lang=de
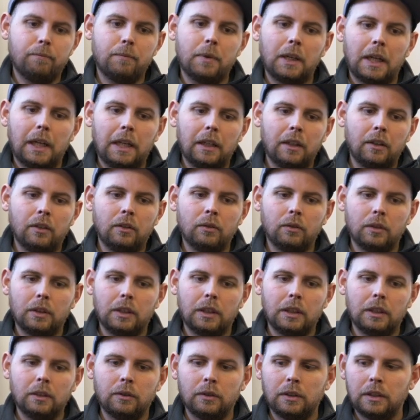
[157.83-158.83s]
prallen
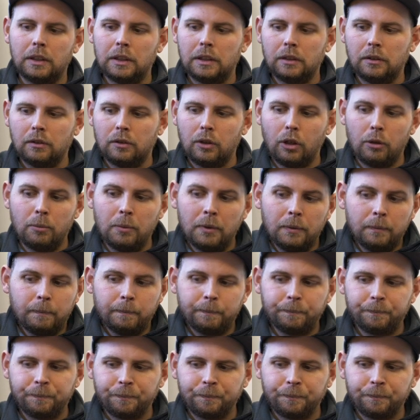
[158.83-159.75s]
oder, oder kommen,